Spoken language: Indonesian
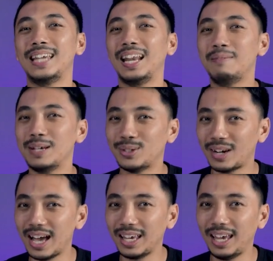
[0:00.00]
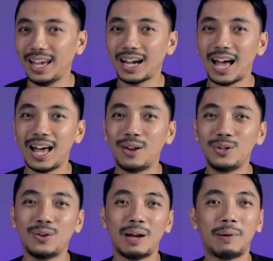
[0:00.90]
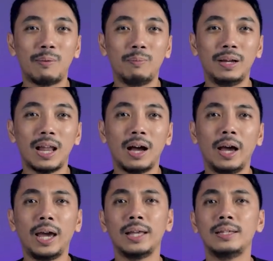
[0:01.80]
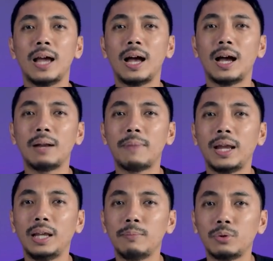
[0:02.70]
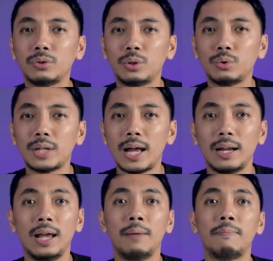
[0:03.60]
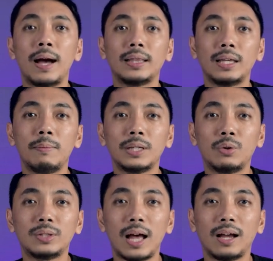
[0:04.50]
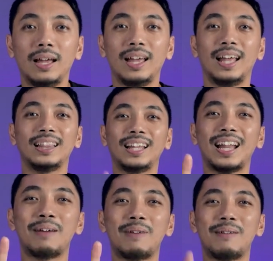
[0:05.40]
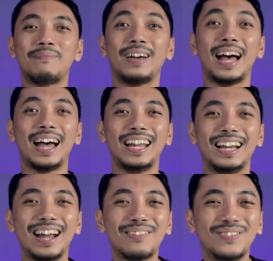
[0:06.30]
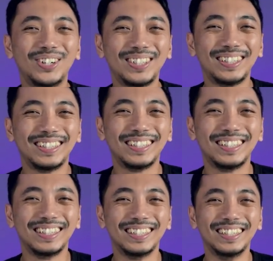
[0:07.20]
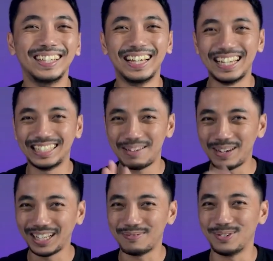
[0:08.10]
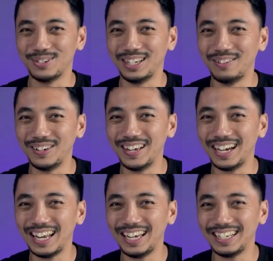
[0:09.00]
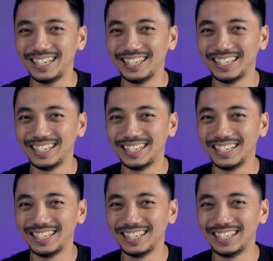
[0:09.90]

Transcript: Jadi besok lagi kalau nyokap kamu bilang, eh jangan main game terus-terusan, matanya bisa rusak. Tenang mam, ada dark mode. Sampai ketemu di video yang lain.